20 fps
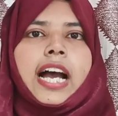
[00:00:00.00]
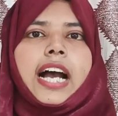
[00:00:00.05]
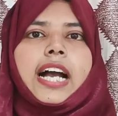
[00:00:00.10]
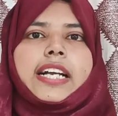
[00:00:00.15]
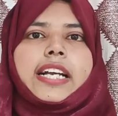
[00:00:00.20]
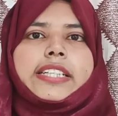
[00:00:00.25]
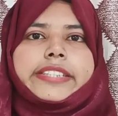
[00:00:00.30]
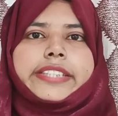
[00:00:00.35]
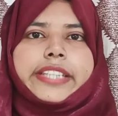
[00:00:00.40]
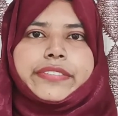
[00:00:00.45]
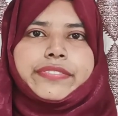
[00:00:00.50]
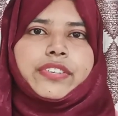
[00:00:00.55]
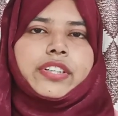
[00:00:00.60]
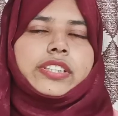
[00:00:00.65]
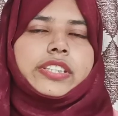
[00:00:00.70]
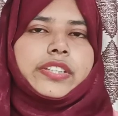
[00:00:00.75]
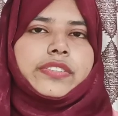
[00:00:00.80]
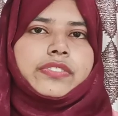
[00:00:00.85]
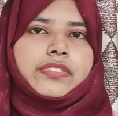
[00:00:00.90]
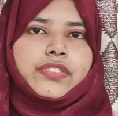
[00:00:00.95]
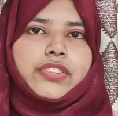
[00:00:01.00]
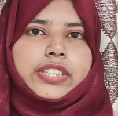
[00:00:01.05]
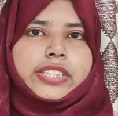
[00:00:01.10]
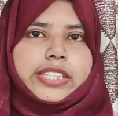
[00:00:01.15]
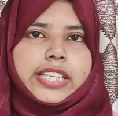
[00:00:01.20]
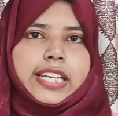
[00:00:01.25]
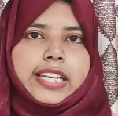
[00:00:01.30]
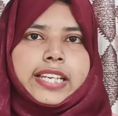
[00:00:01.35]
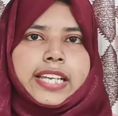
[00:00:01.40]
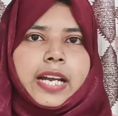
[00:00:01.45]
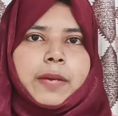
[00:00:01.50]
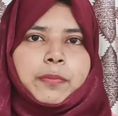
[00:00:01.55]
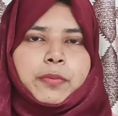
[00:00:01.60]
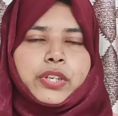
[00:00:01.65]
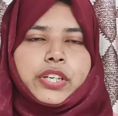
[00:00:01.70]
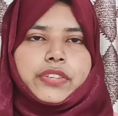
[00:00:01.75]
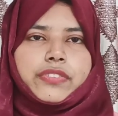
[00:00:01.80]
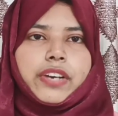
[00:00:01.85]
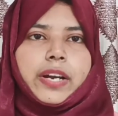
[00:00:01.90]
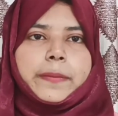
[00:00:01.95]
अगर सिर्फ और सिर्फ क्विज के लिए आपको
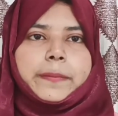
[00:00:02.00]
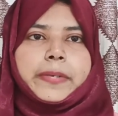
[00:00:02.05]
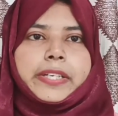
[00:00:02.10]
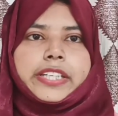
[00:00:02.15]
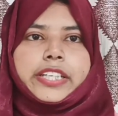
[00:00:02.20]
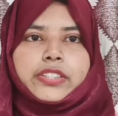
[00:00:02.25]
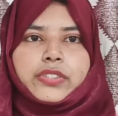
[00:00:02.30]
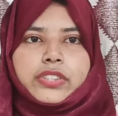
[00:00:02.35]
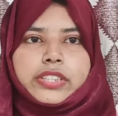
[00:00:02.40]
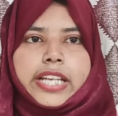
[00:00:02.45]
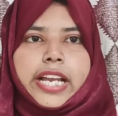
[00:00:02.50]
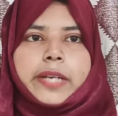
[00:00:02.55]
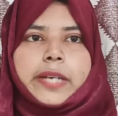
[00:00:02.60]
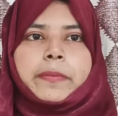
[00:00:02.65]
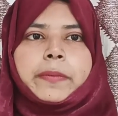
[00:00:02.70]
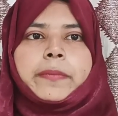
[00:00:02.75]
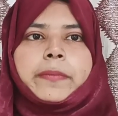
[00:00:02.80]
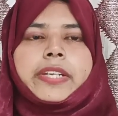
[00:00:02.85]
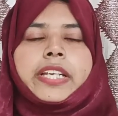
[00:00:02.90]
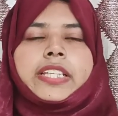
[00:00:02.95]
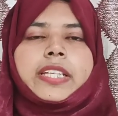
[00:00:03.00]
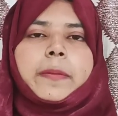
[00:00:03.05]
रिक्वायरमेंट है तो साइड में मेरा